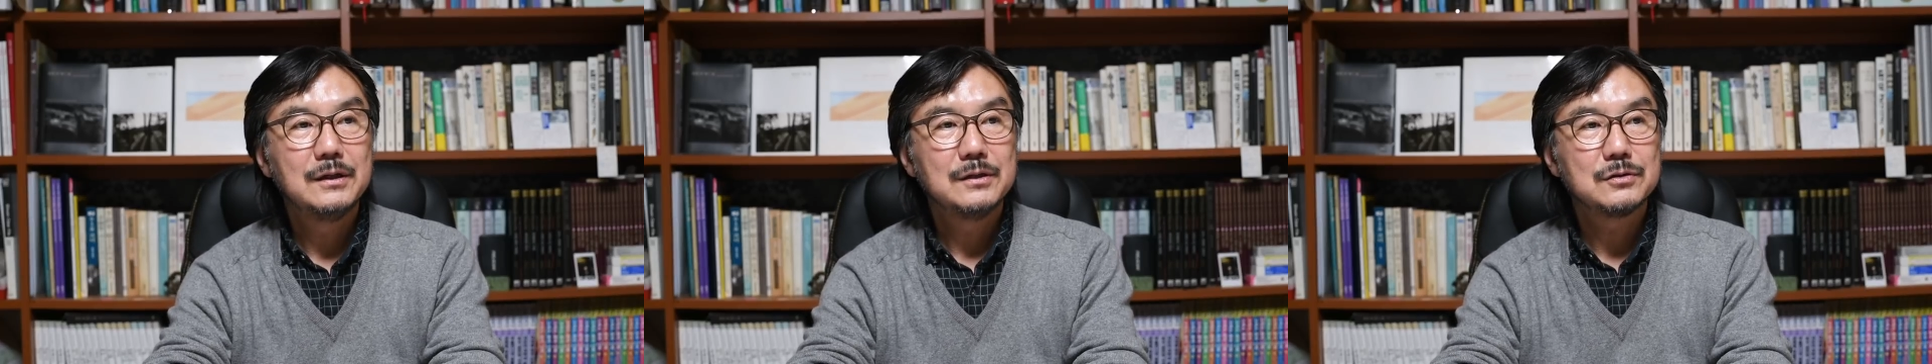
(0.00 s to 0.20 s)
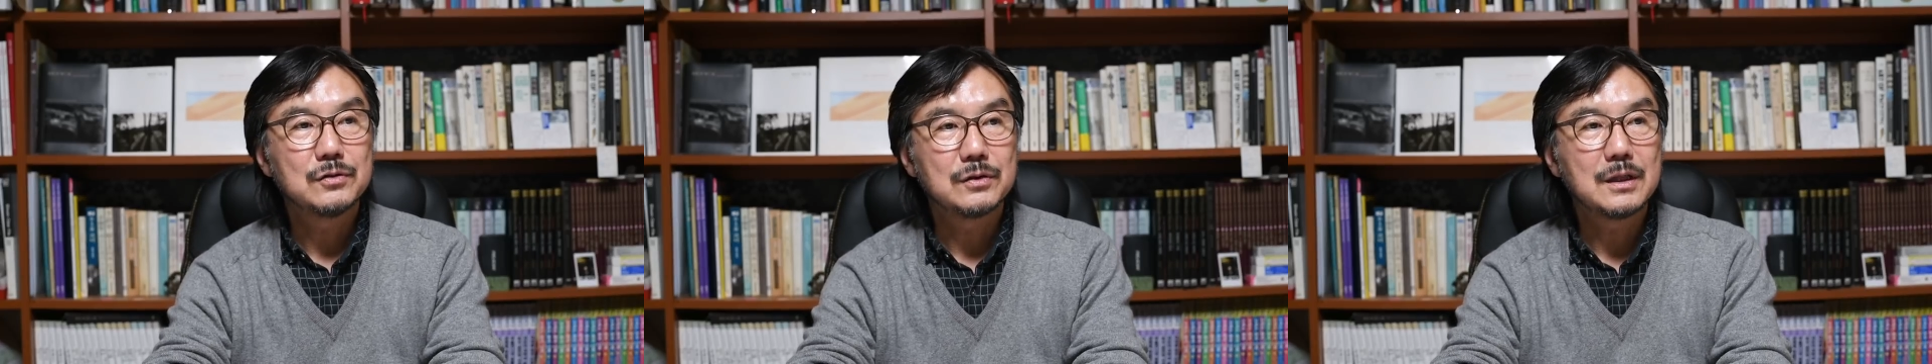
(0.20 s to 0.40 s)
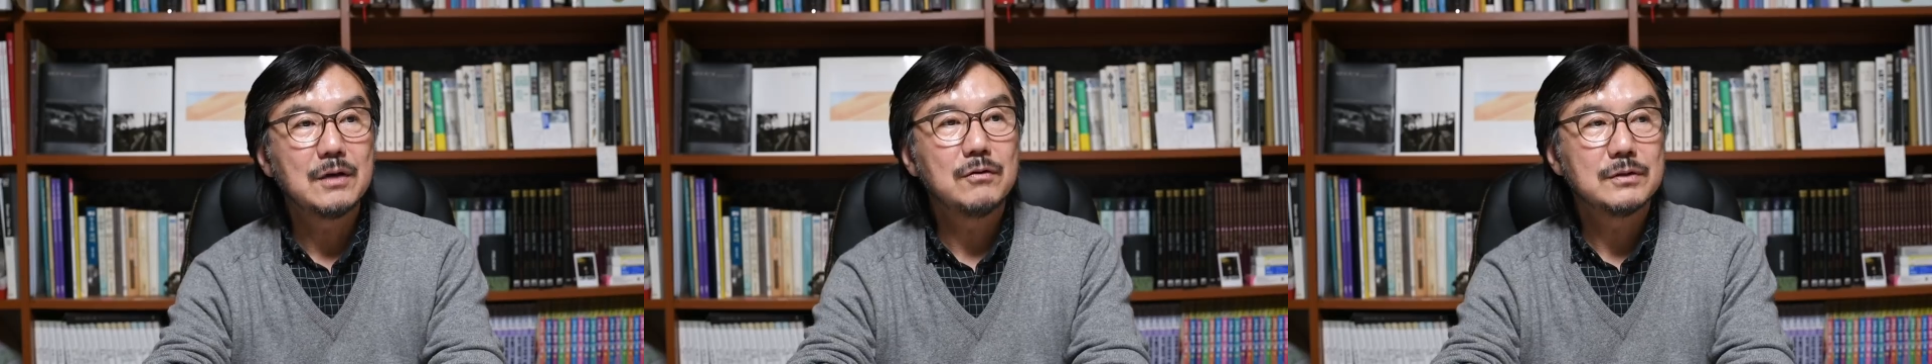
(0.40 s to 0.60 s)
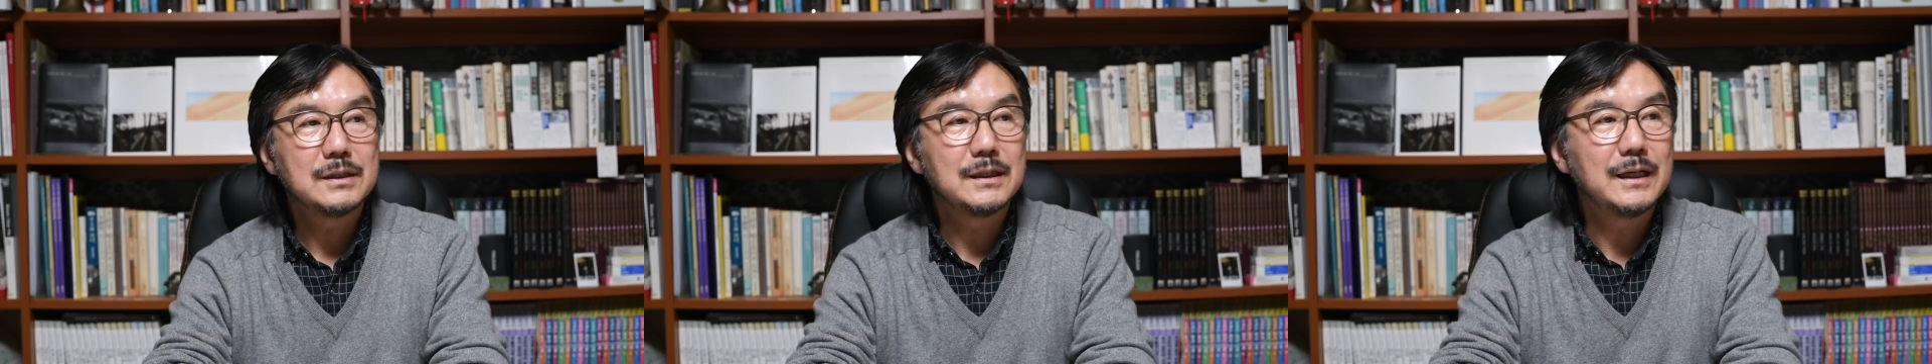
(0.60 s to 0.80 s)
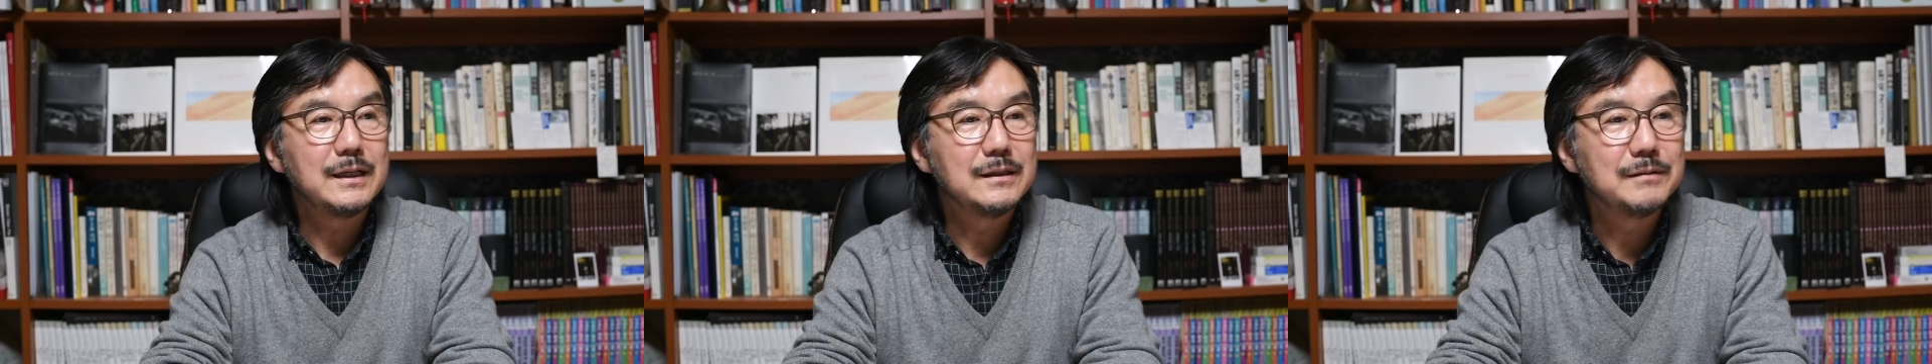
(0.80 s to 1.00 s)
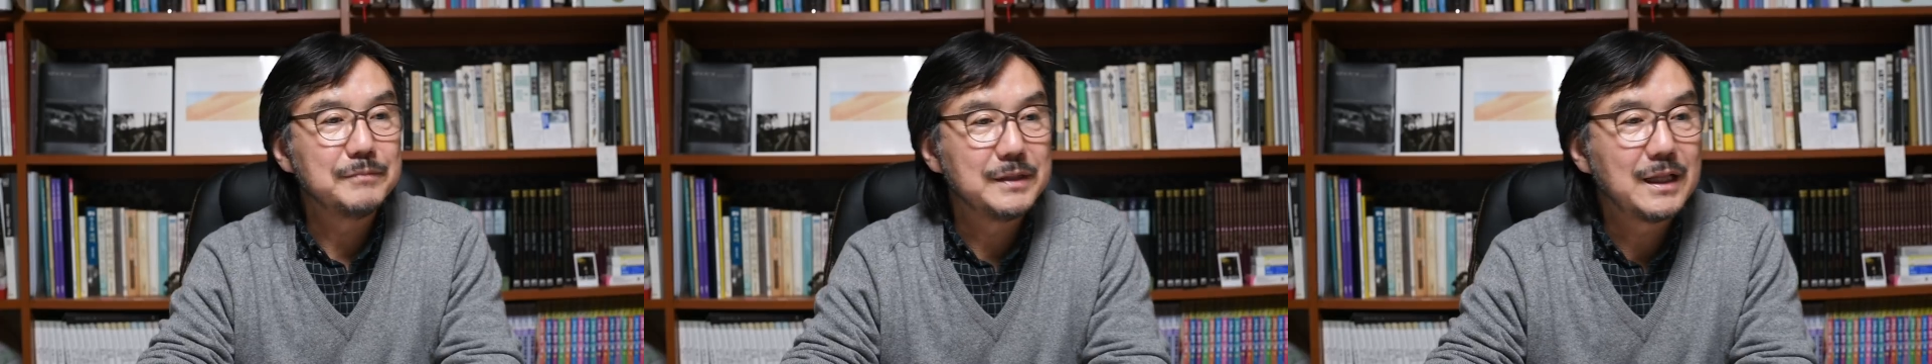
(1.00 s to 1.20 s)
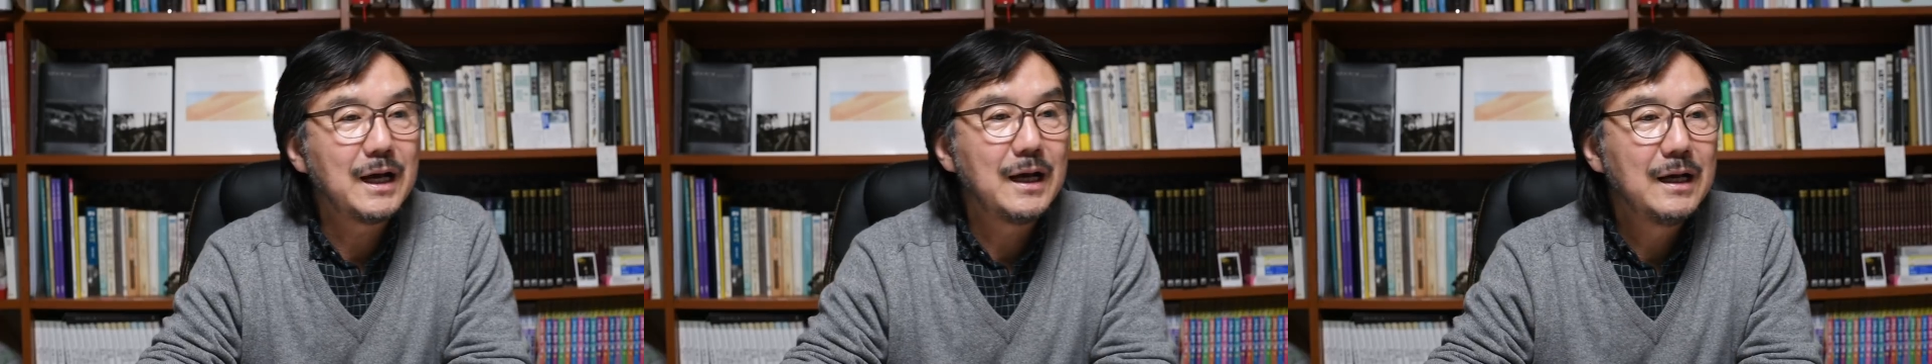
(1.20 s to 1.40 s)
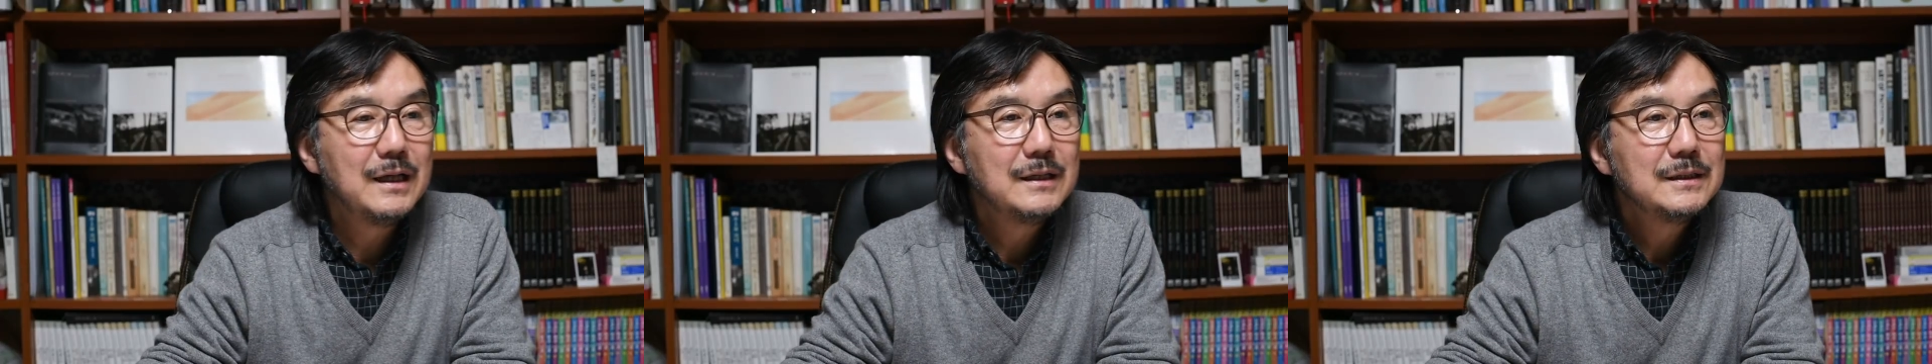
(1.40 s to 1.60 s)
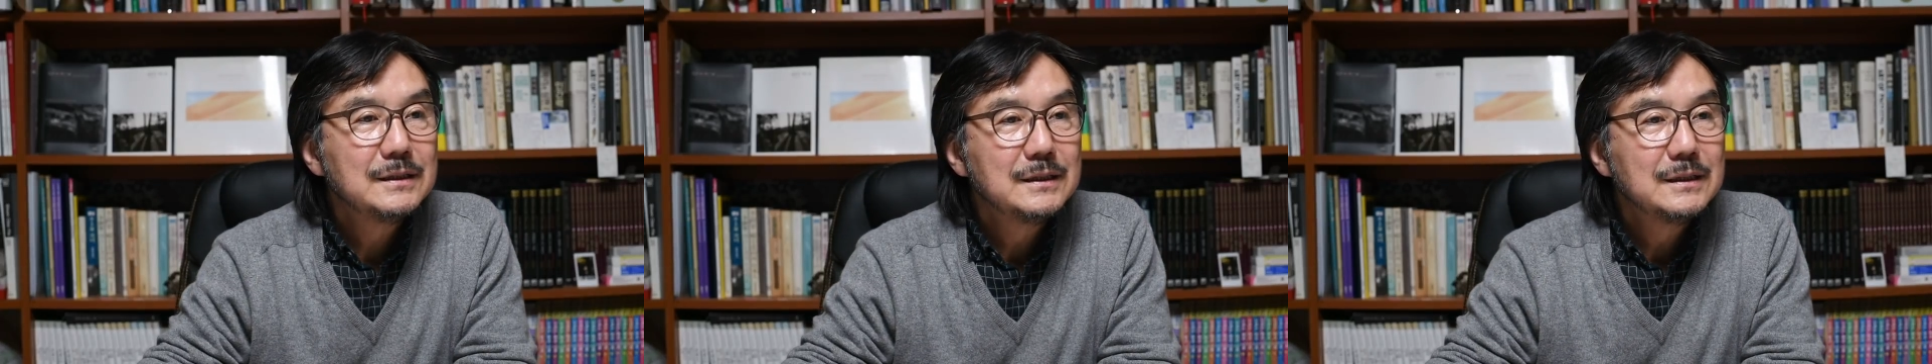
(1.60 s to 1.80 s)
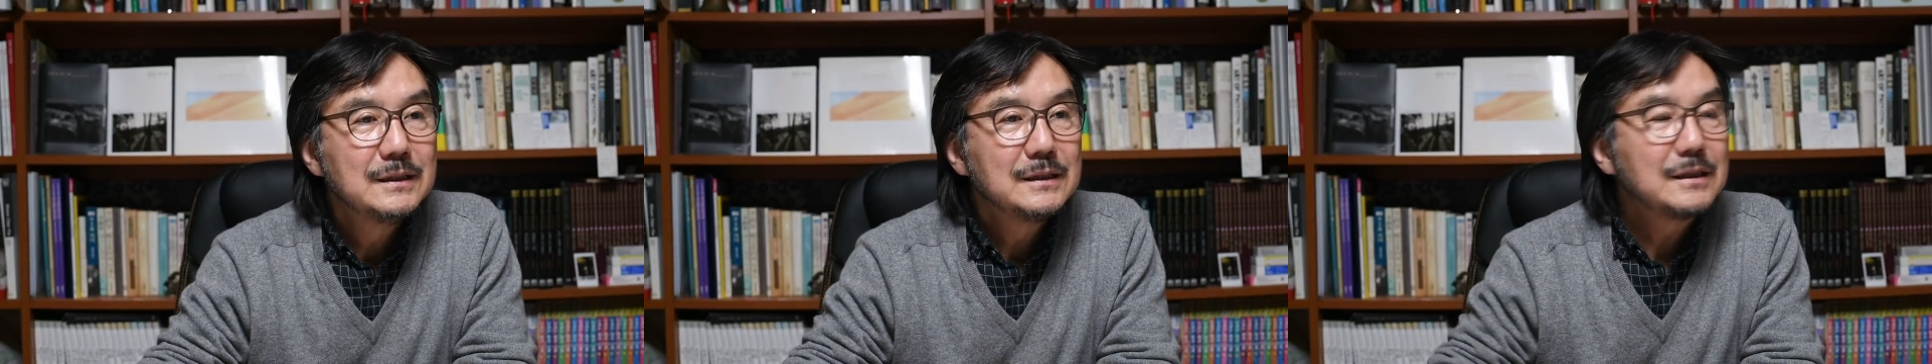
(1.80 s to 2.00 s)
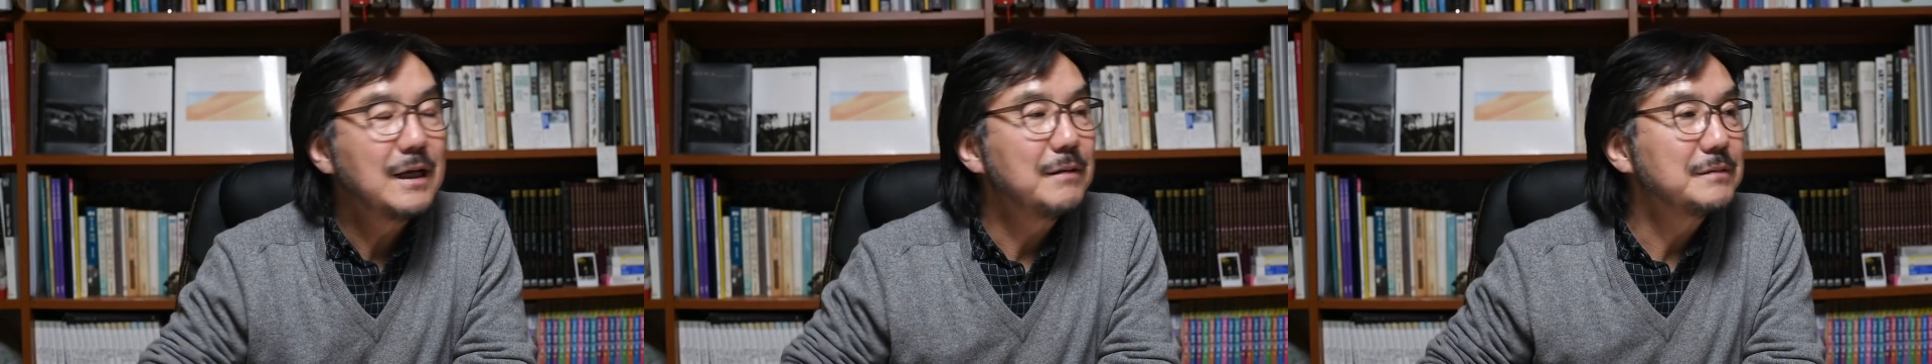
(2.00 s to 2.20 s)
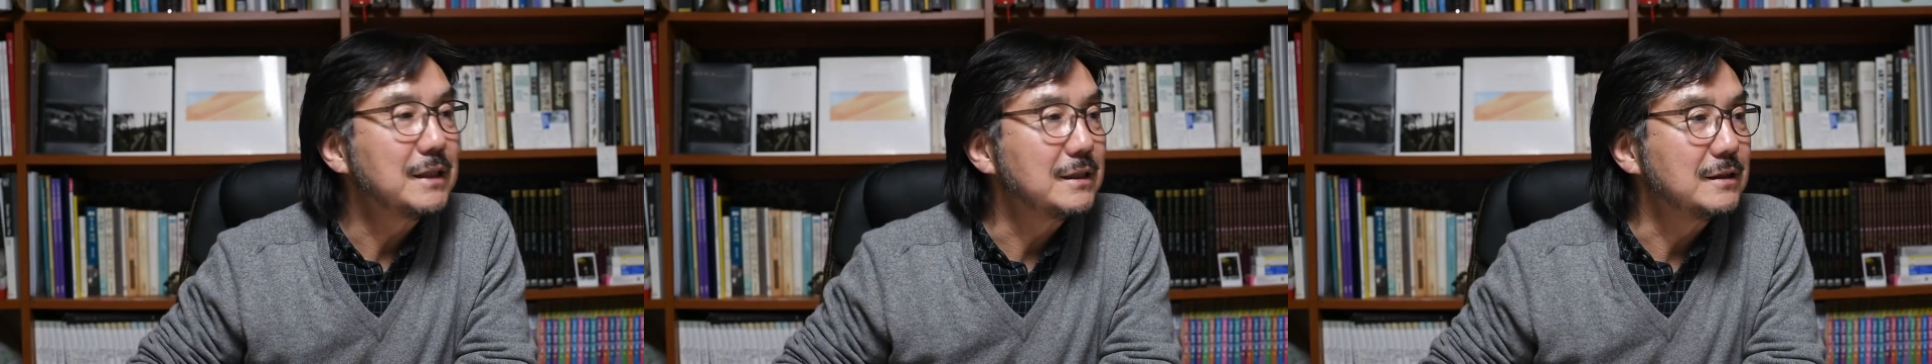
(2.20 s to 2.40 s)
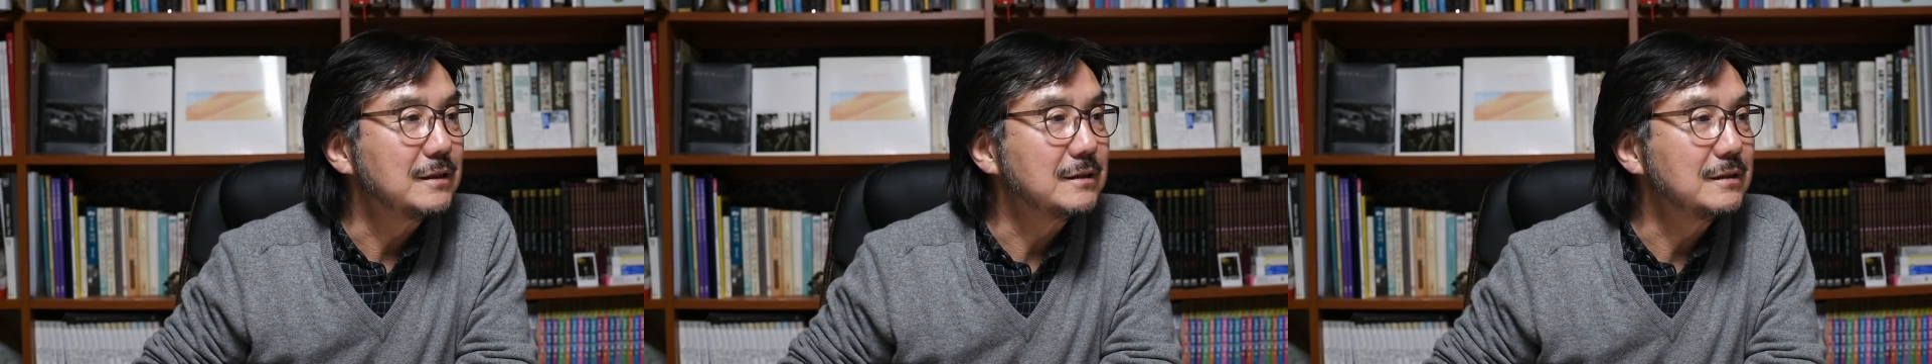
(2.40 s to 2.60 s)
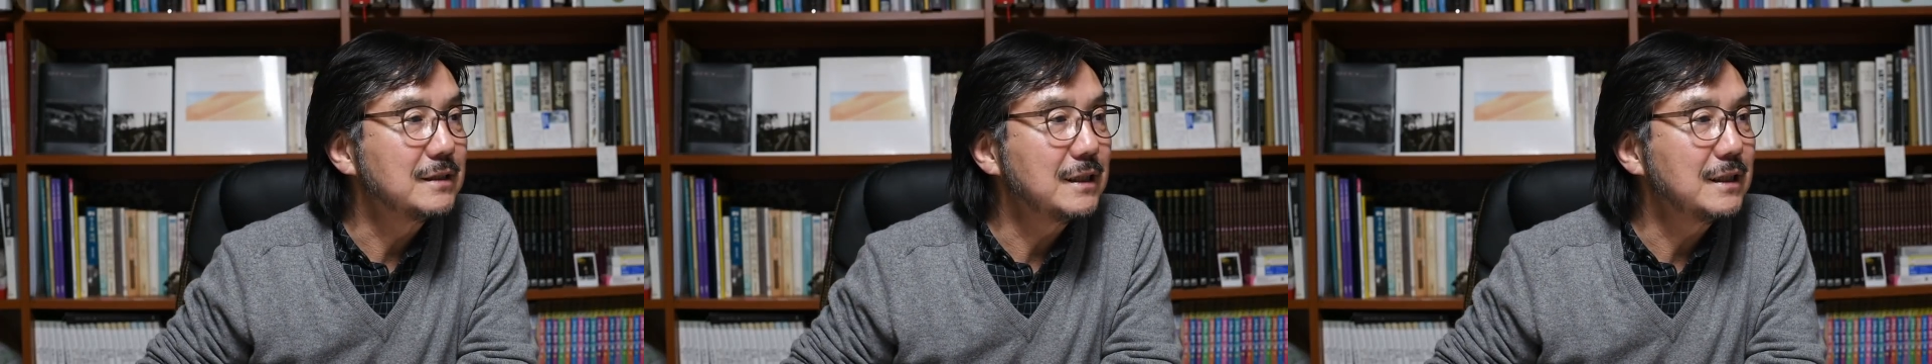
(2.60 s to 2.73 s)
좋다고 생각이 됩니다. 다음 사진은 어떤